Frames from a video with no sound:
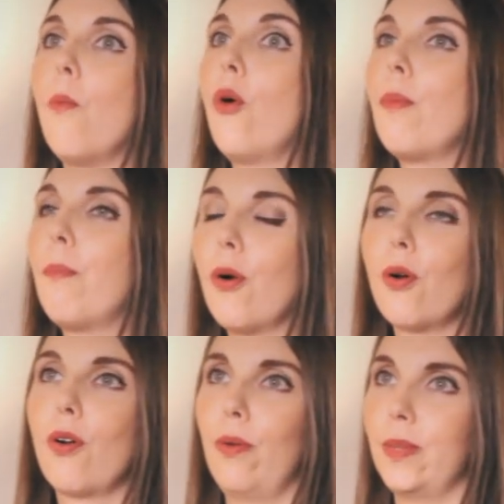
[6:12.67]
muy
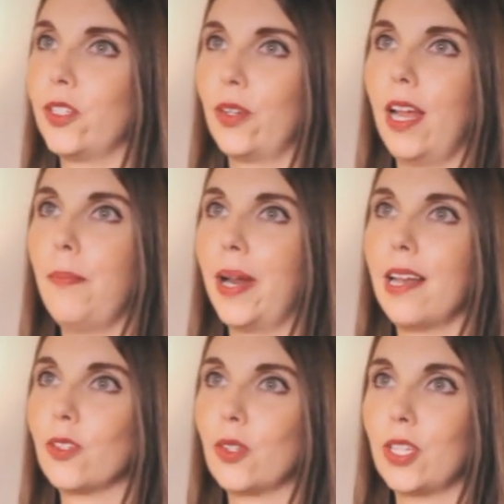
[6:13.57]
poco convencional para
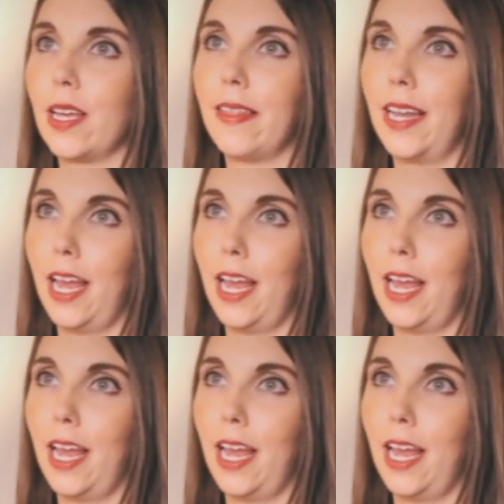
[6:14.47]
la sociedad de la